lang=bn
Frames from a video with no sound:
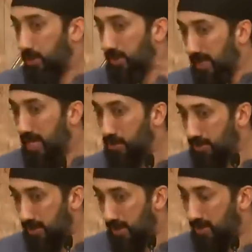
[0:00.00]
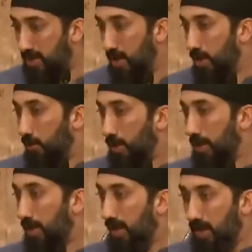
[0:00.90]
আগেই তার পোশাক আশাক অথবা
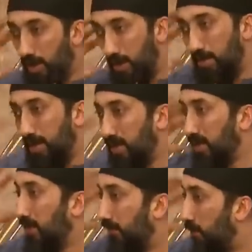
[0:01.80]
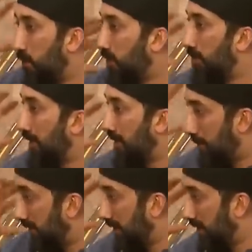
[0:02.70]
চেহারা সুরতের দিকে তাকিয়ে আমরা মনে মনে
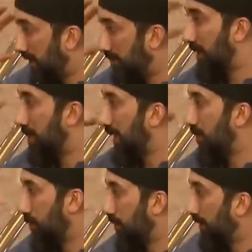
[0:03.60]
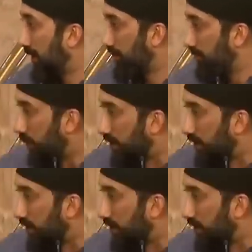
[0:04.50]
একটা সিদ্ধান্ত নিয়ে ফেলি লোকটার কথা